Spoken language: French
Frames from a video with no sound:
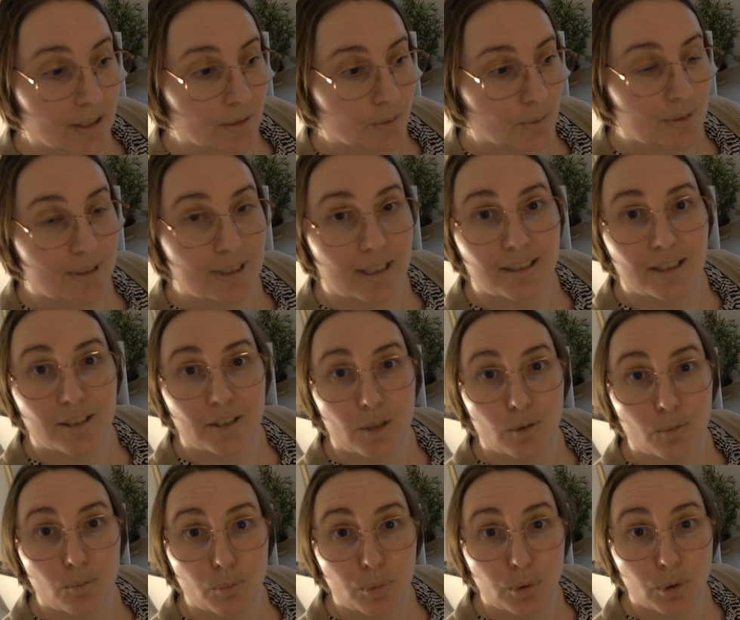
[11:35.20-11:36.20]
Donc ça,
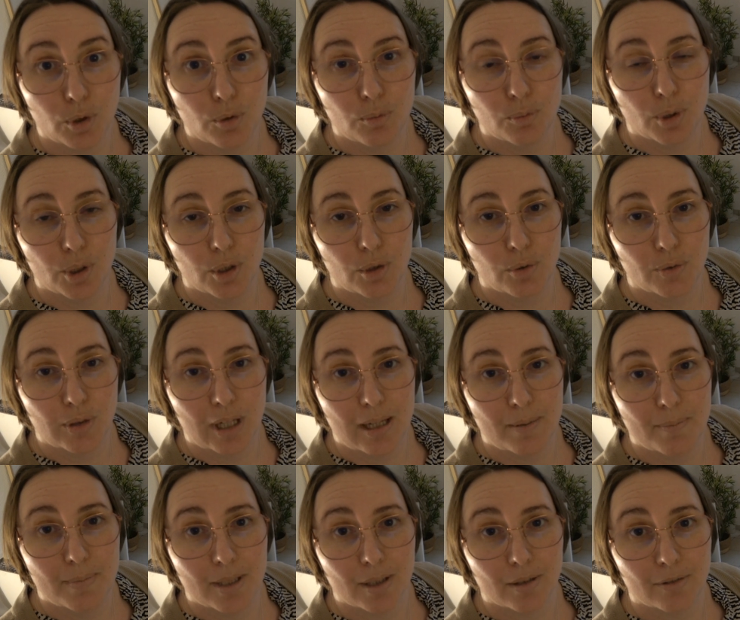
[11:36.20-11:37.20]
c'était plutôt une bonne
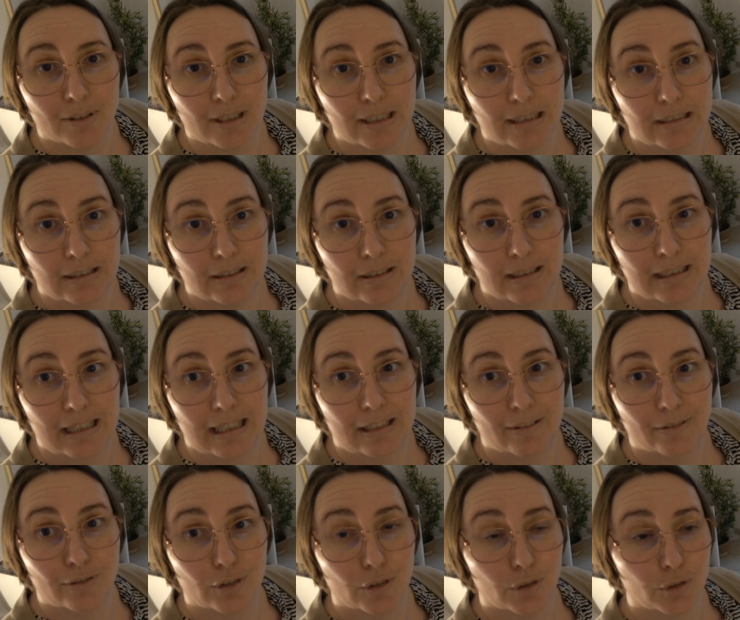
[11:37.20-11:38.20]
nouvelle, mais en fait,
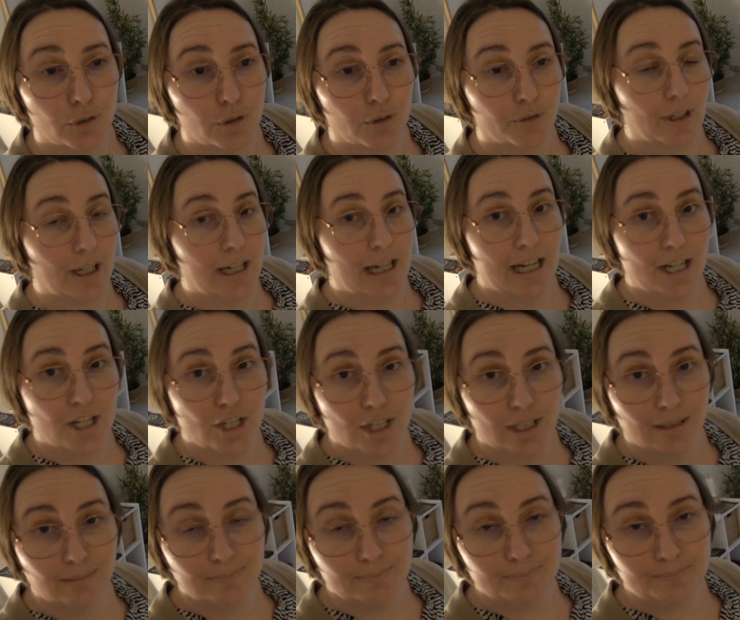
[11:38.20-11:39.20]
la vente, enfin
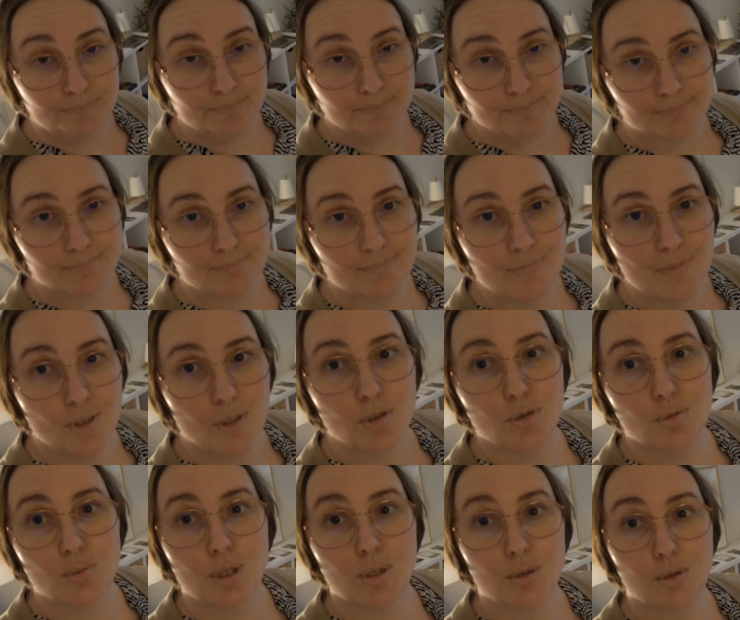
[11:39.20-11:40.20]
l'achat du
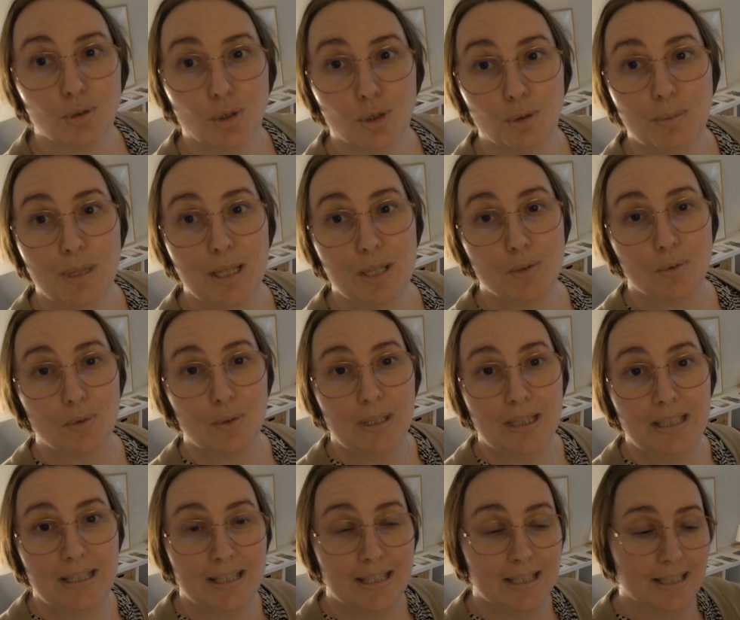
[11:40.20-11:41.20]
ah, moins de notre maison
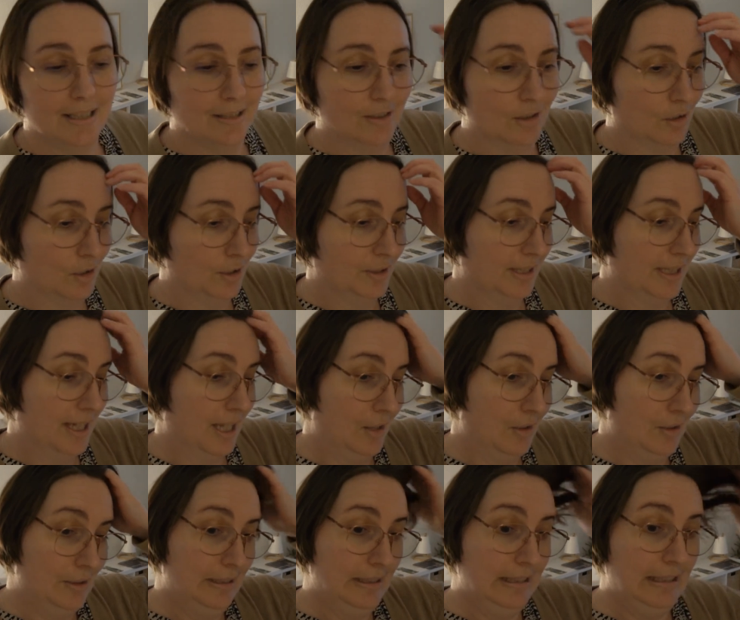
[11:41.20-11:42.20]
ici dans le
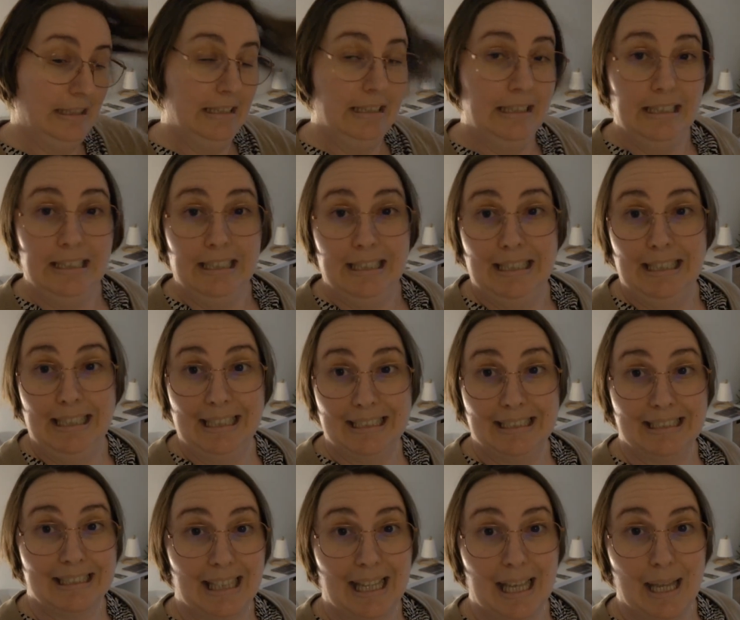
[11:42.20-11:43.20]
Lot-et-Garonne, est
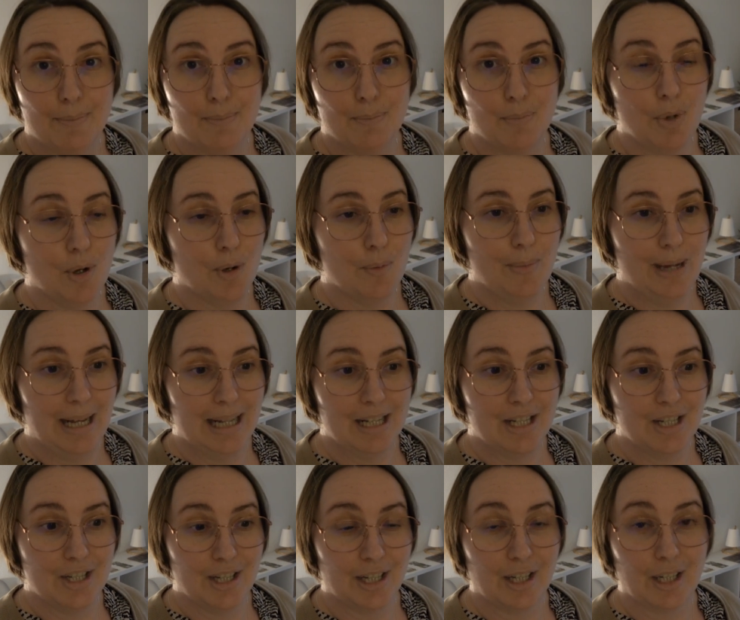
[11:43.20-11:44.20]
extrêmement mal
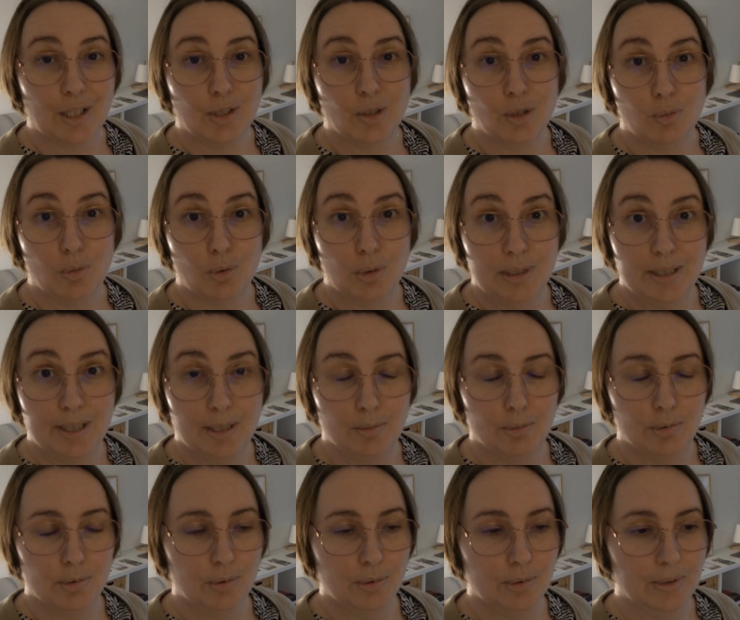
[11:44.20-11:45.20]
gérée depuis le
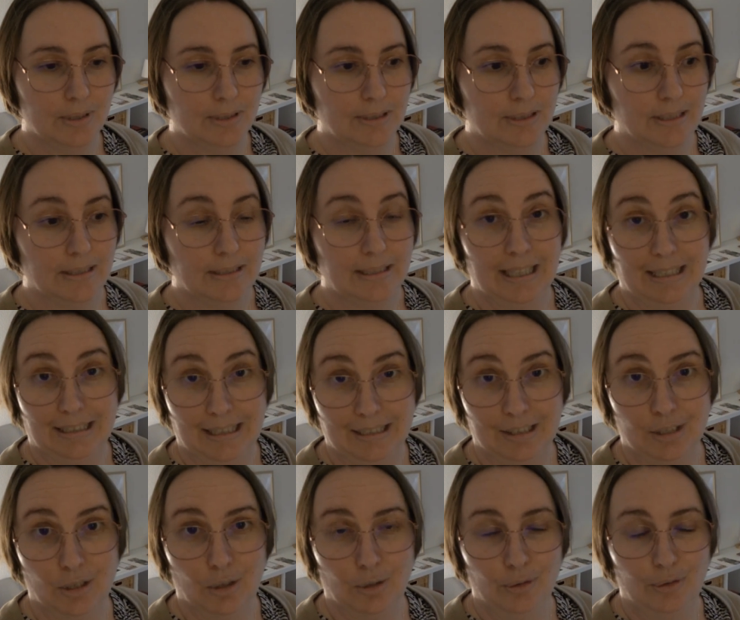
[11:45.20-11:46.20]
début. C'est une
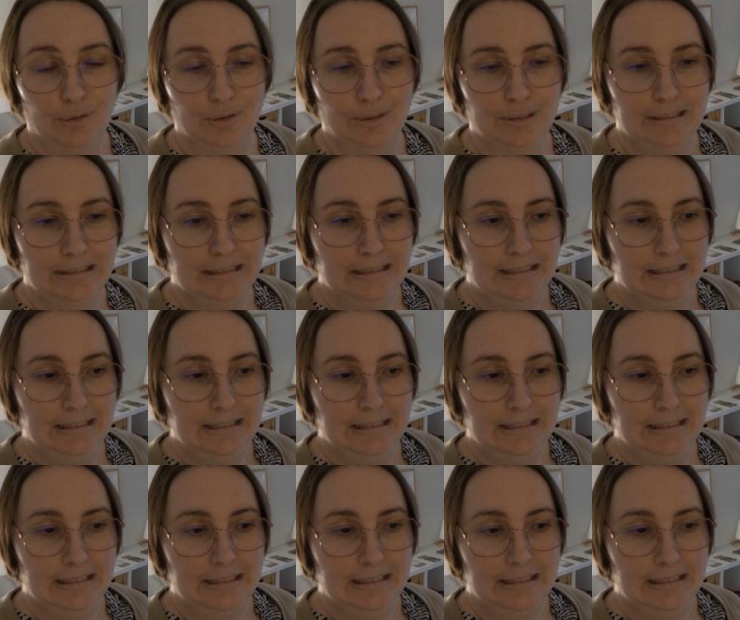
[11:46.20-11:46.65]
catastrophe.